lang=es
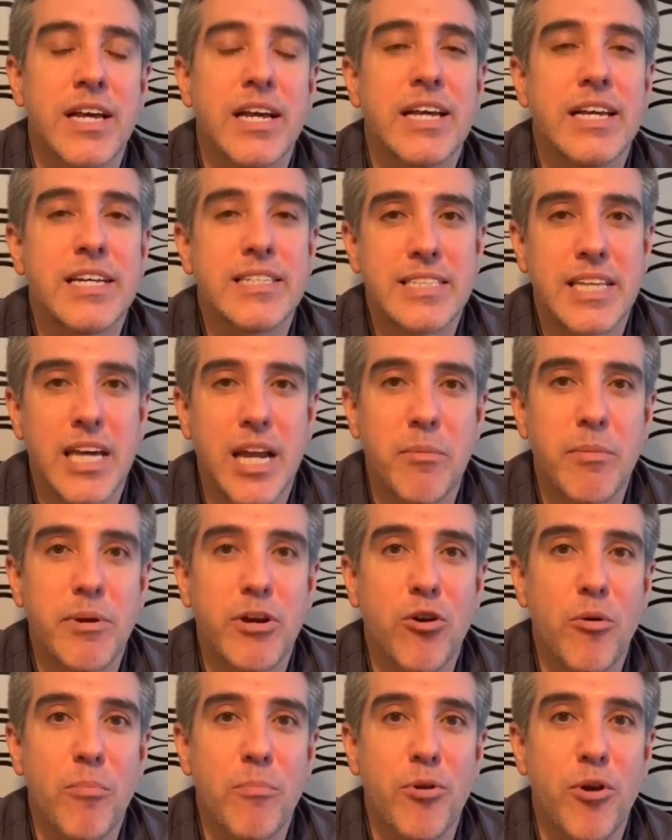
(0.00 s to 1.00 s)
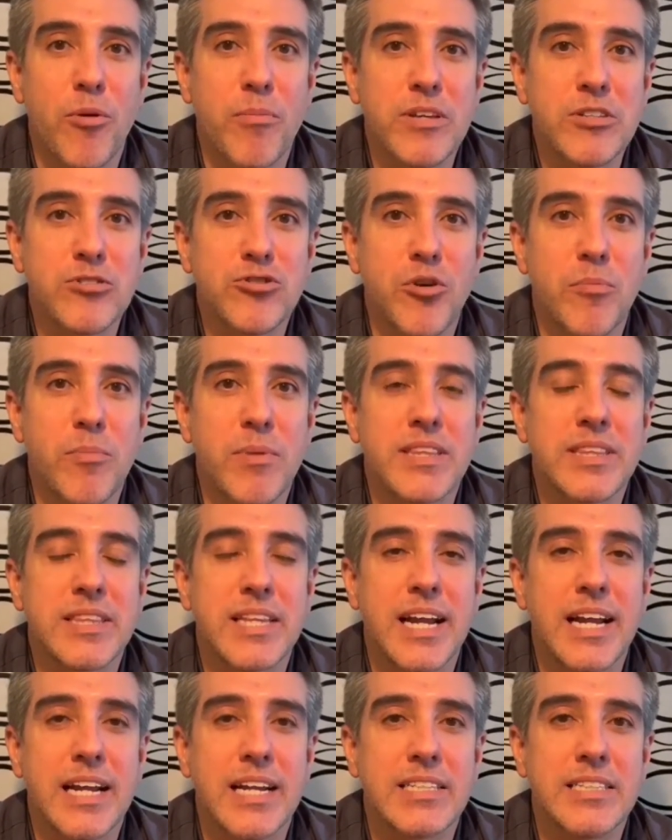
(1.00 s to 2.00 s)
y será mi compromiso
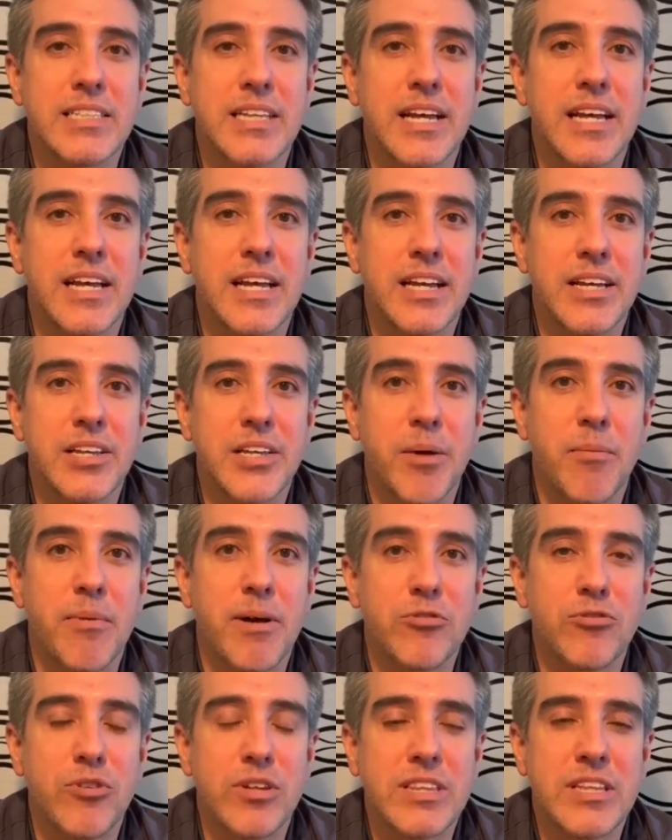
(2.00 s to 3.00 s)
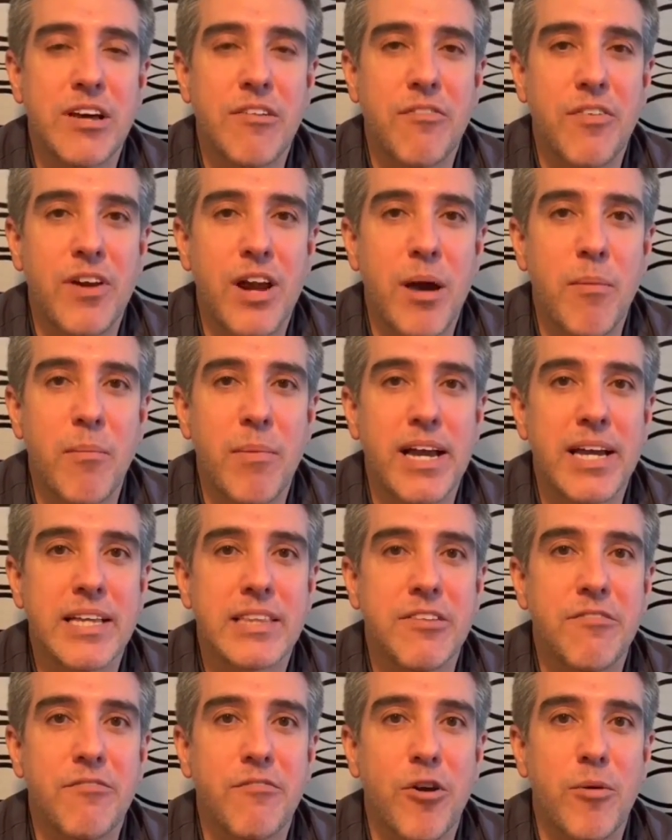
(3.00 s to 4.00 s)
mantener eh, llevando esta flama y
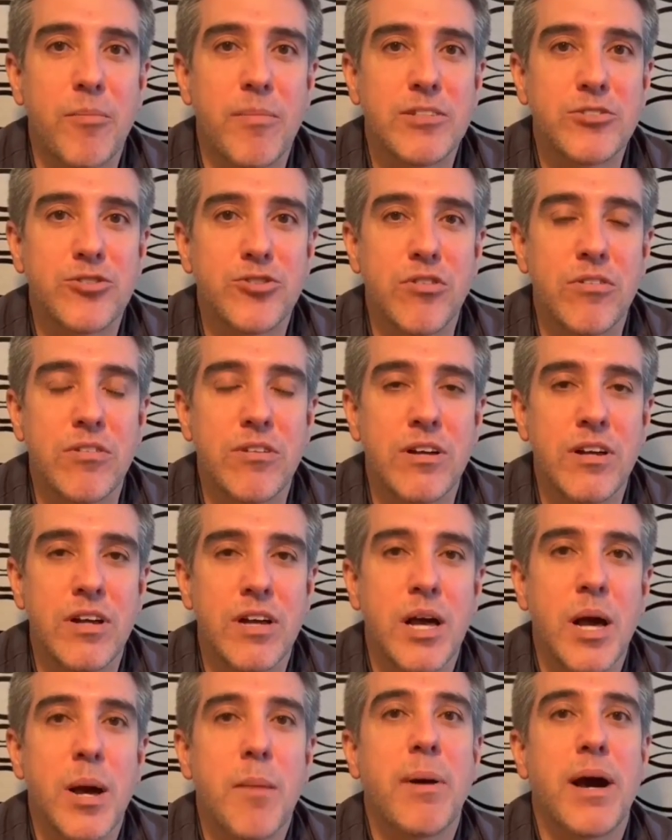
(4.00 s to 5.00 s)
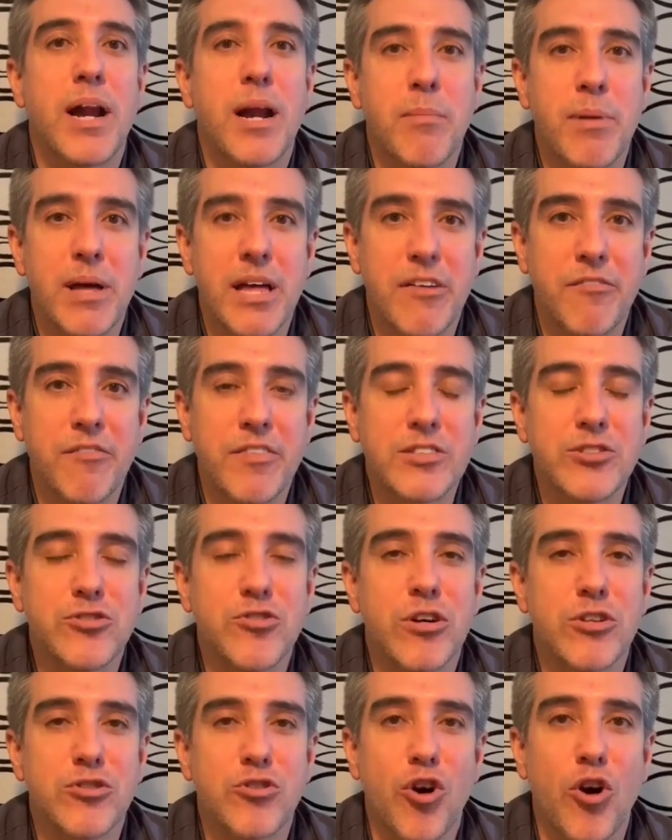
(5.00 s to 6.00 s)
esta información para el
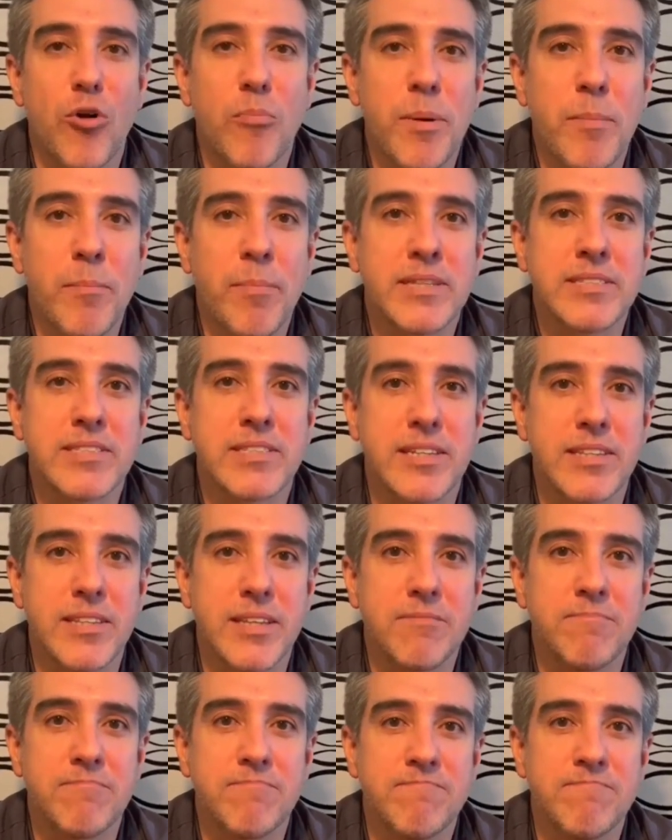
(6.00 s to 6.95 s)
beneficio de todos mis pacientes